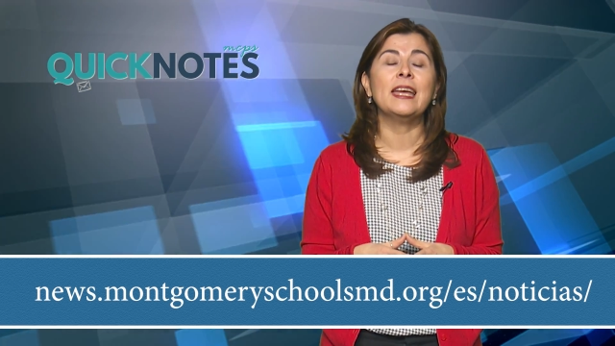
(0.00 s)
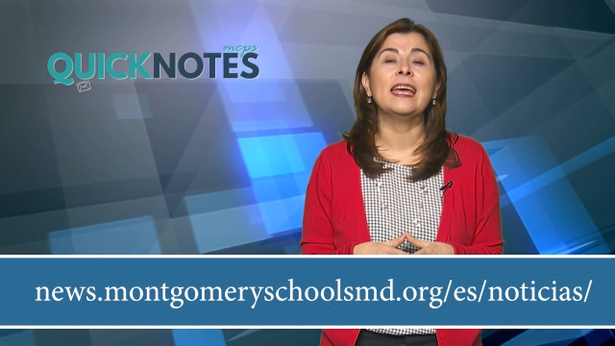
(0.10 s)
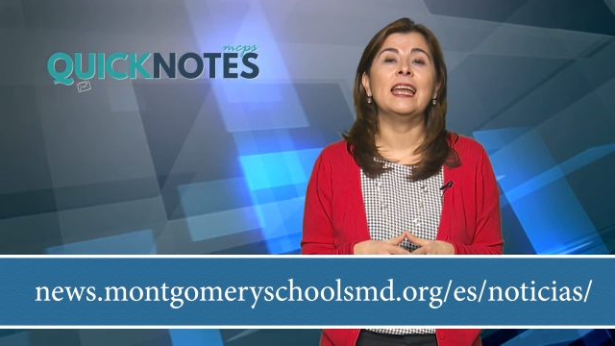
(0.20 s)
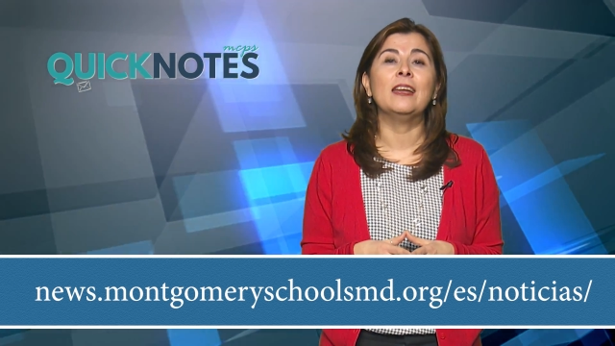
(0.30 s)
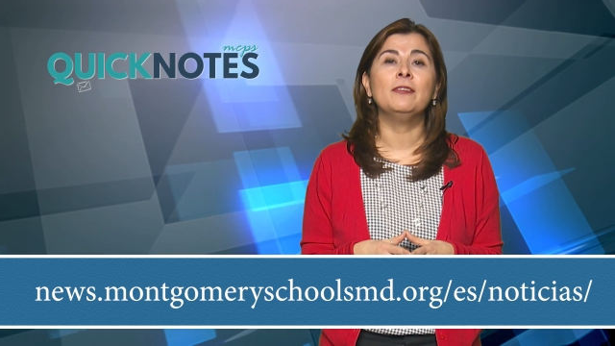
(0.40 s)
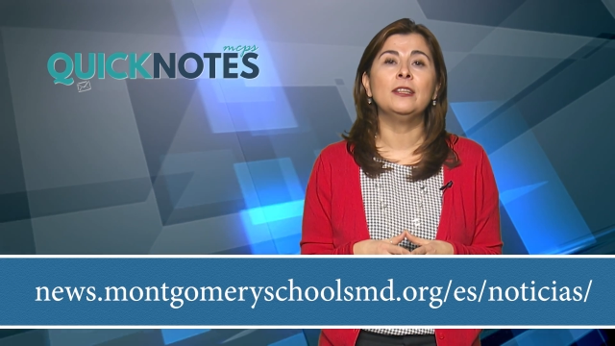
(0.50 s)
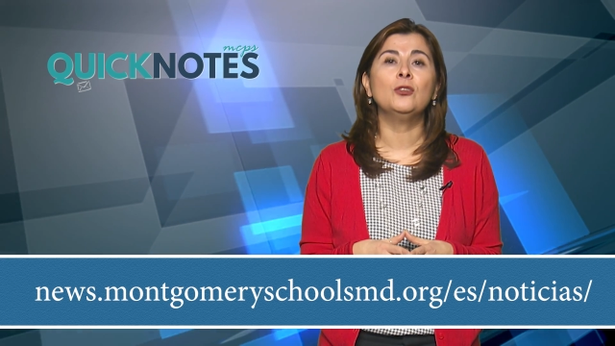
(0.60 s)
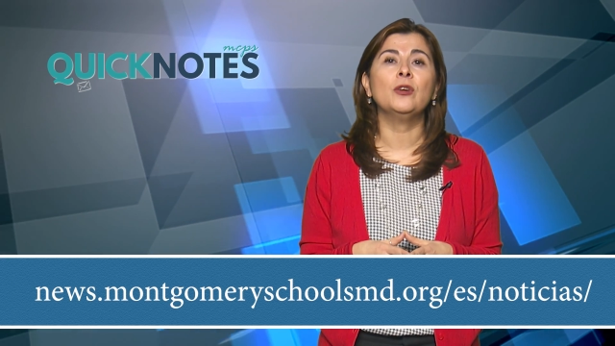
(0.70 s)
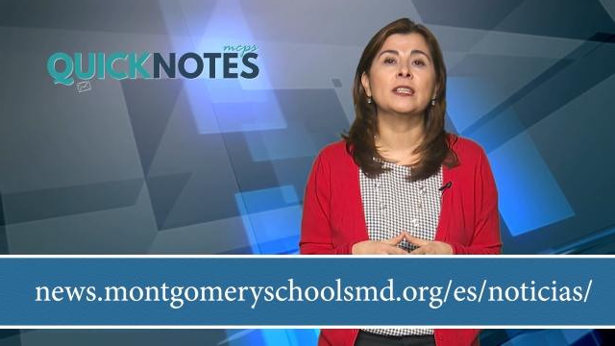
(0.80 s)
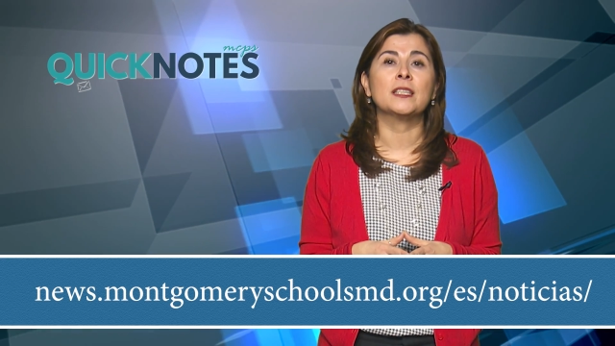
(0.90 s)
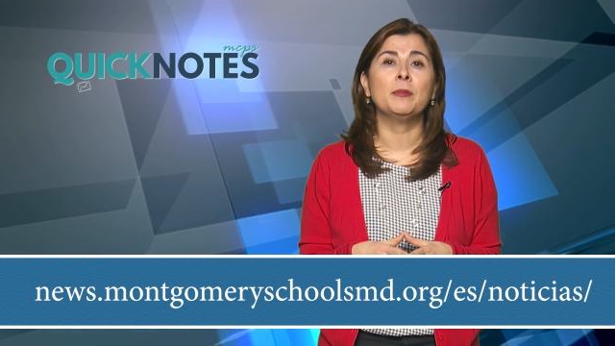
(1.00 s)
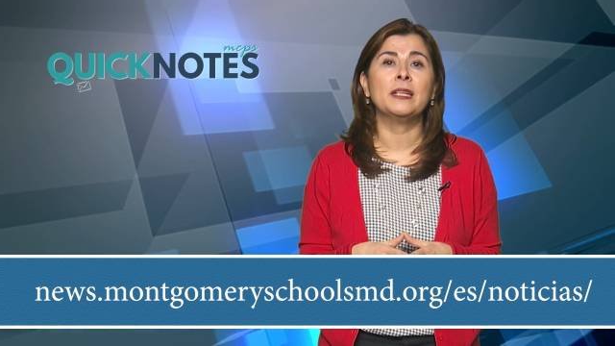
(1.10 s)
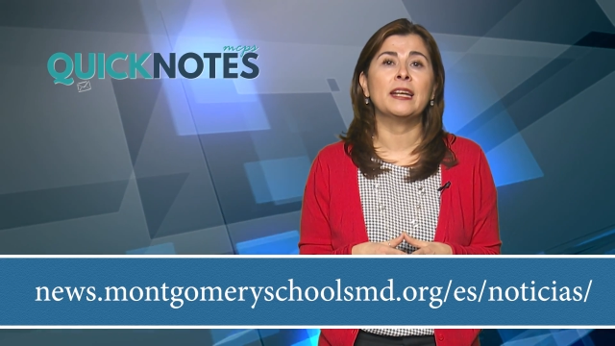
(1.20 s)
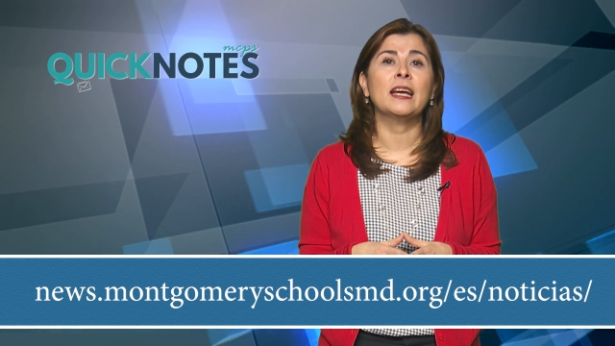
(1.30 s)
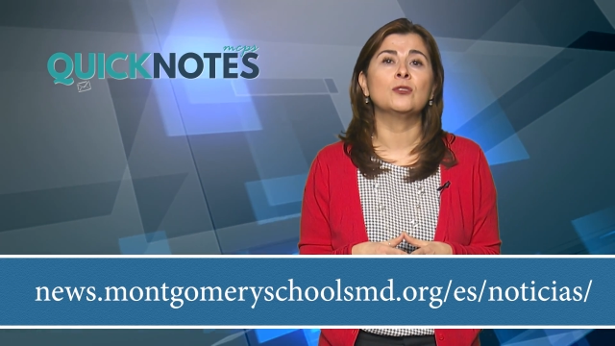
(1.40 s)
El evento
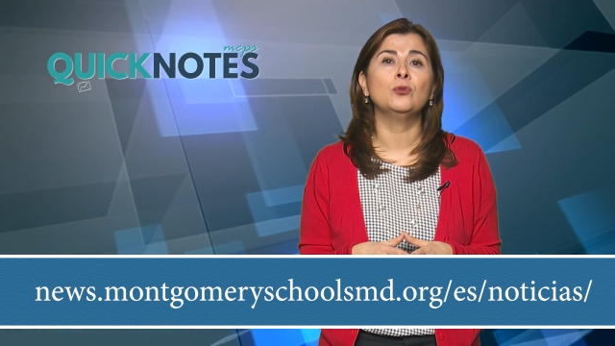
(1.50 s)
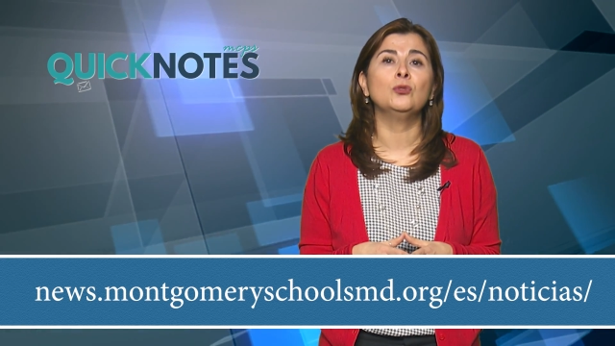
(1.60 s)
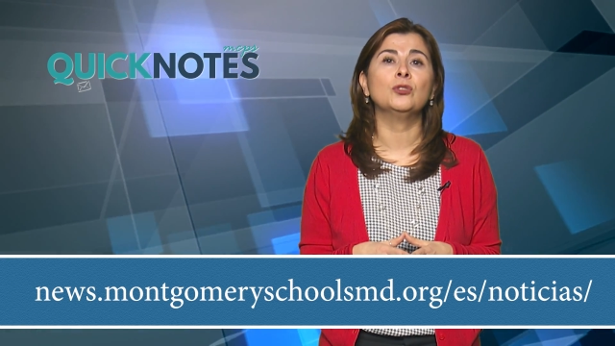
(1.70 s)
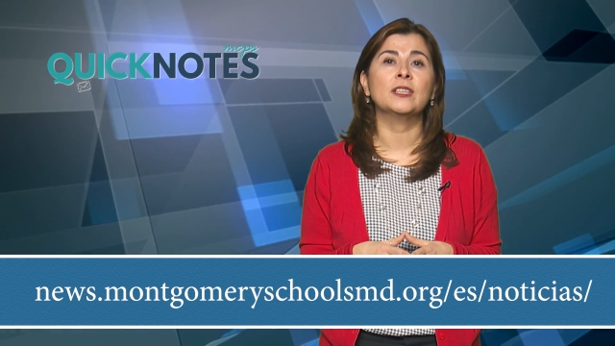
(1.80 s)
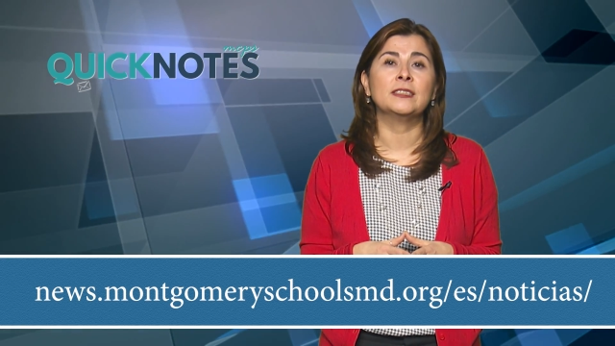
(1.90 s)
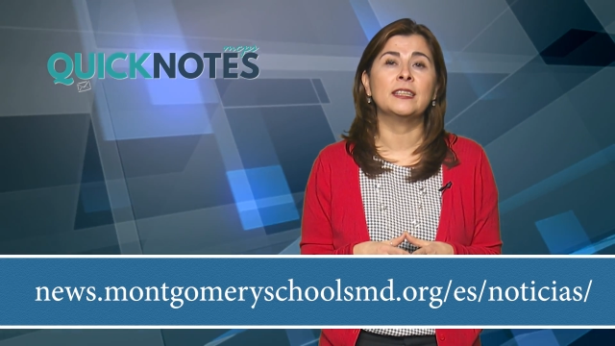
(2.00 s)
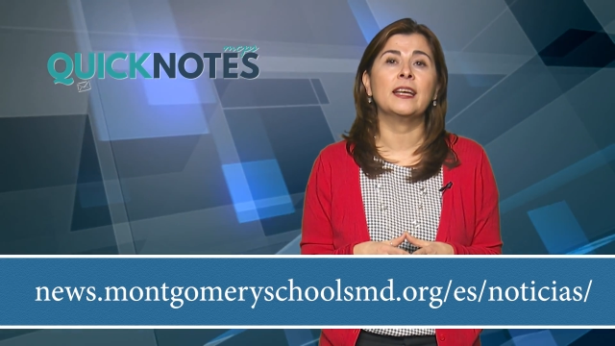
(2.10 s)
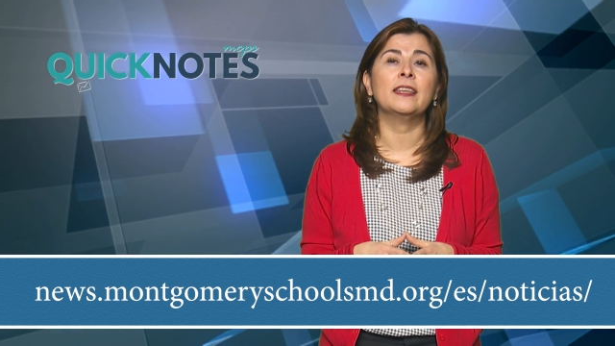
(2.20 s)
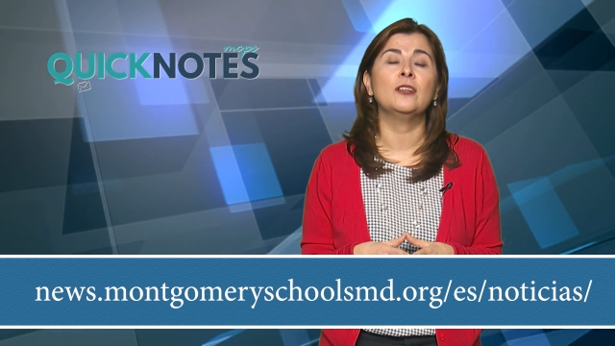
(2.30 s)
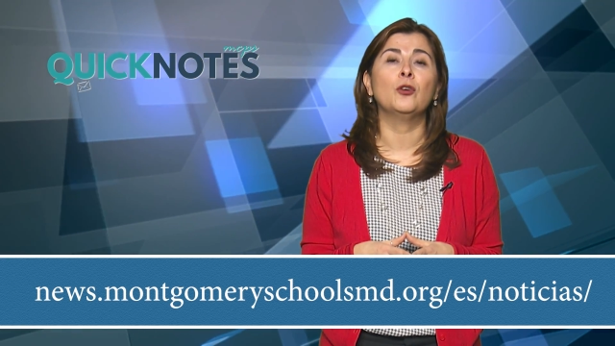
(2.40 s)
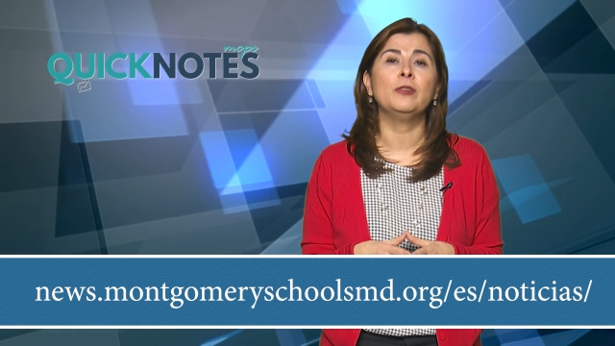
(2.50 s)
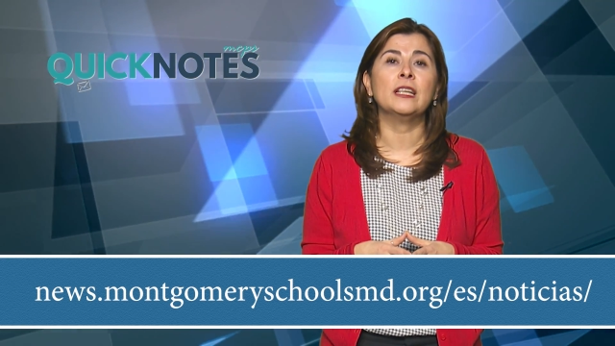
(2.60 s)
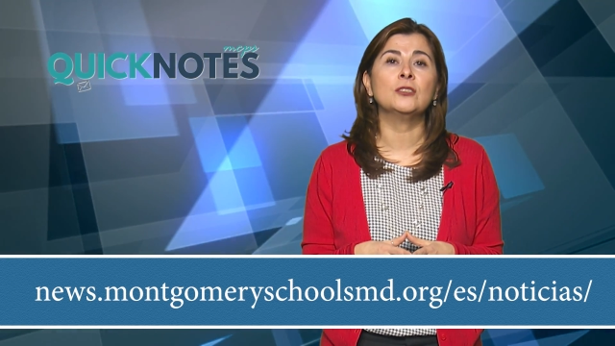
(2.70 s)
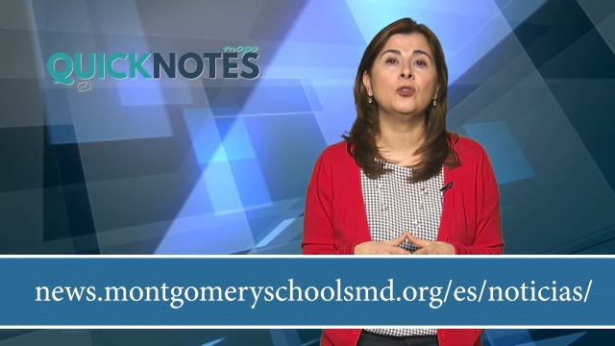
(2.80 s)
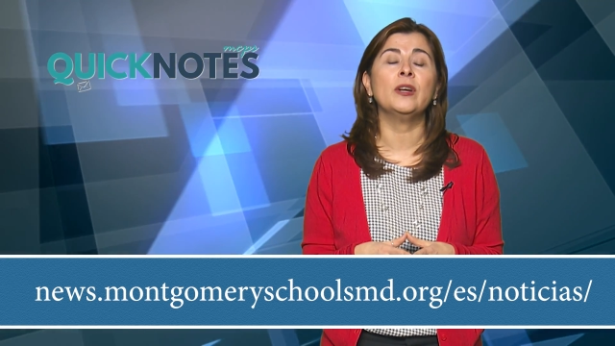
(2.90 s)
examinará asuntos acerca del noviazgo